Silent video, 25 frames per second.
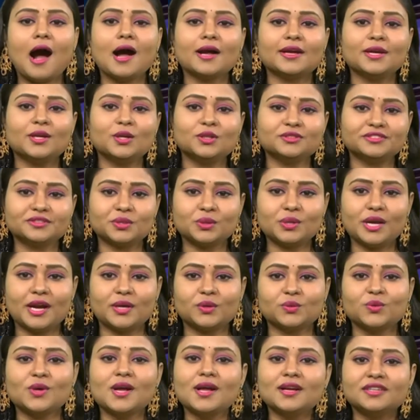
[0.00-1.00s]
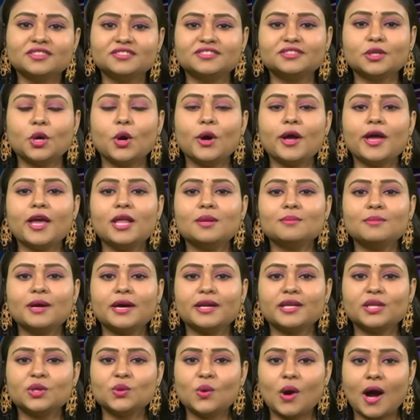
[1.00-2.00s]
అఖిల్ వస్తున్నాడు సోహేల్
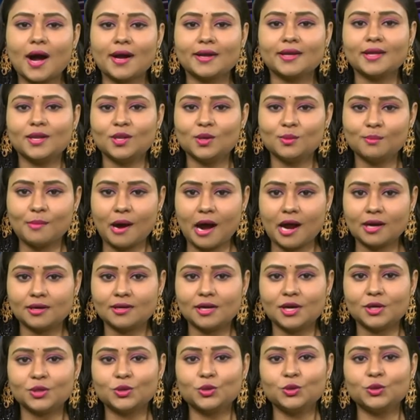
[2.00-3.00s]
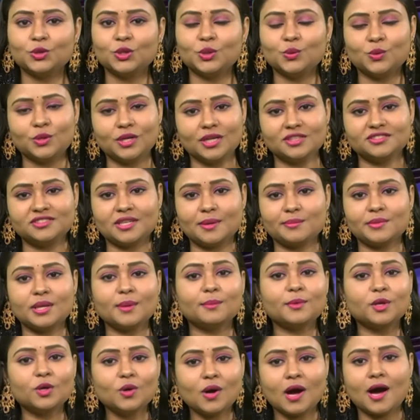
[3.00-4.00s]
మరియు అఖిల్లు మాట్లాడుకుంటూ ఉన్న
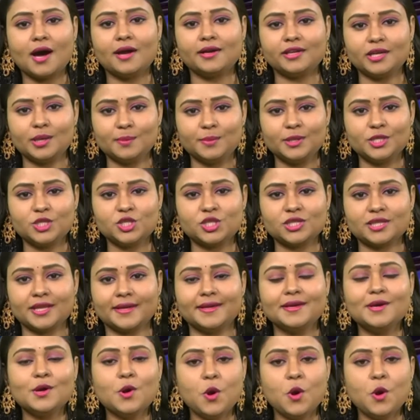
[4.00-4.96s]
సమయంలో హారిక పిలిచింది